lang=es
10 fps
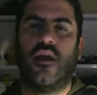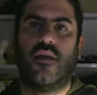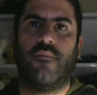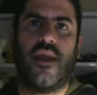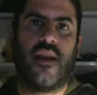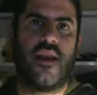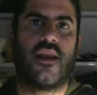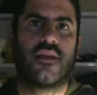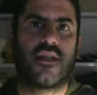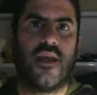Bien en
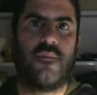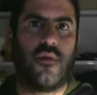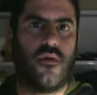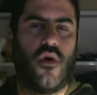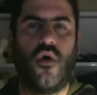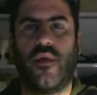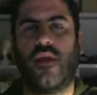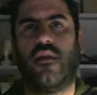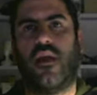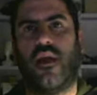Inkscape o
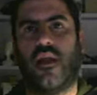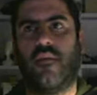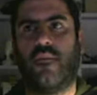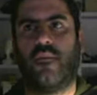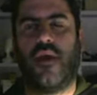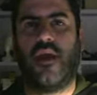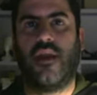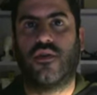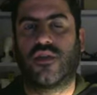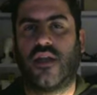bien en,
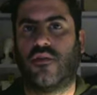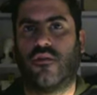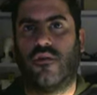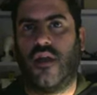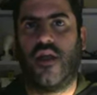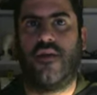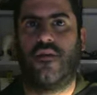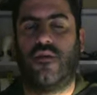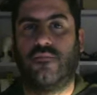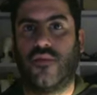Illustrator, donde,
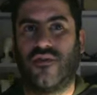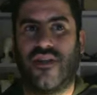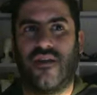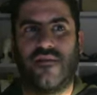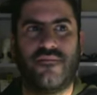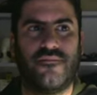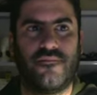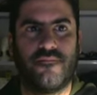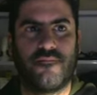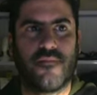
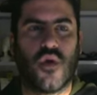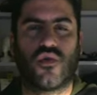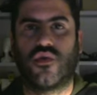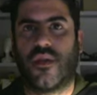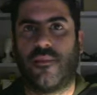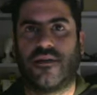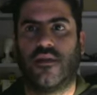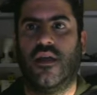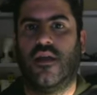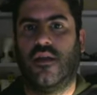mm, os guste más.
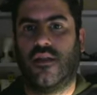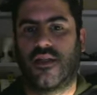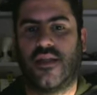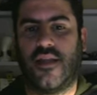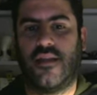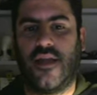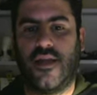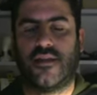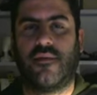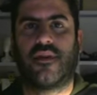Tenéis que
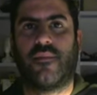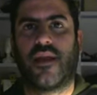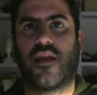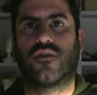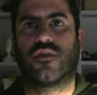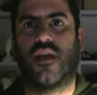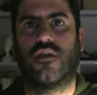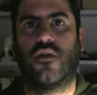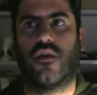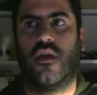eh, saber también que
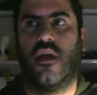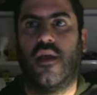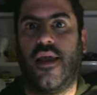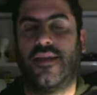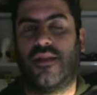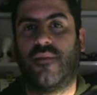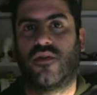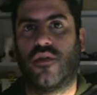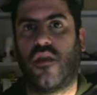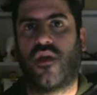Illustrator es el más
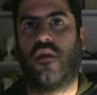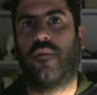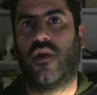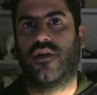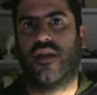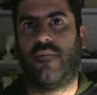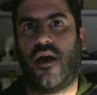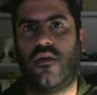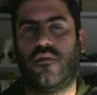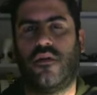utilizado, pero es de
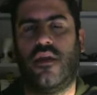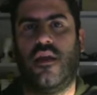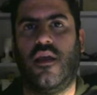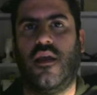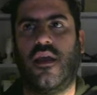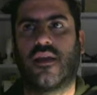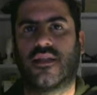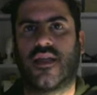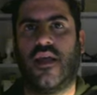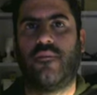pago. Y
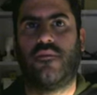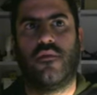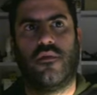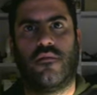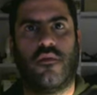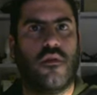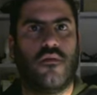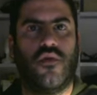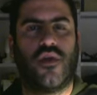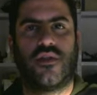Inkscape
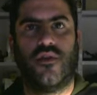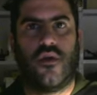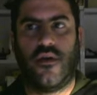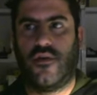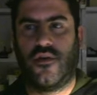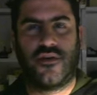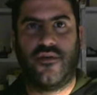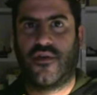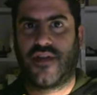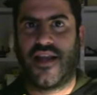mm, no, es, no,
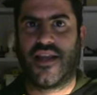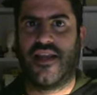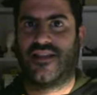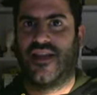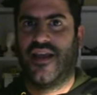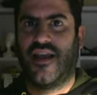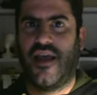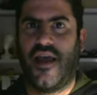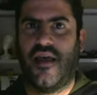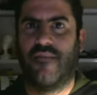os creáis que es
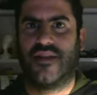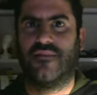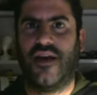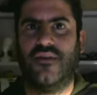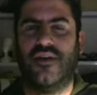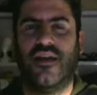eh, más malo,